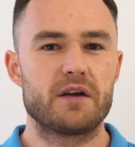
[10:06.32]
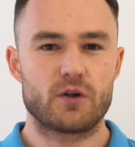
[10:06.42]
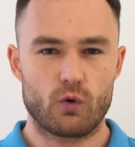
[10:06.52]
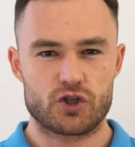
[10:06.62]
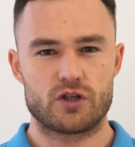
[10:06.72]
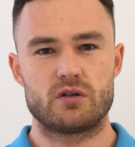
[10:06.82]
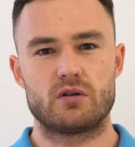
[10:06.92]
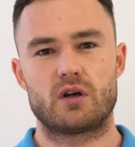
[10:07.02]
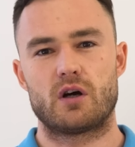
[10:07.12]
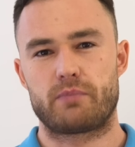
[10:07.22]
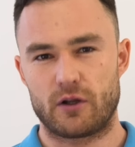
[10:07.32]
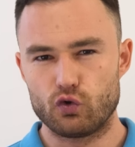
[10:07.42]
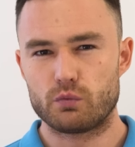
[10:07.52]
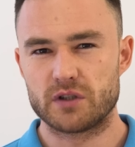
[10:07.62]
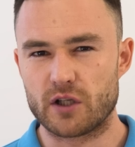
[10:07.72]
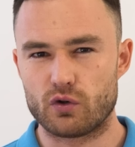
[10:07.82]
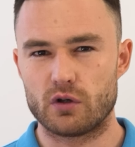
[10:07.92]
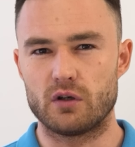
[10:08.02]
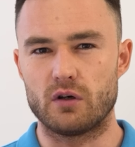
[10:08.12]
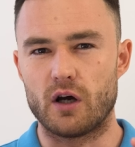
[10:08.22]
Это очень э, продуманный
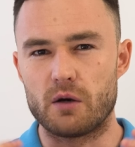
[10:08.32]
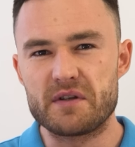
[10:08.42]
такой э,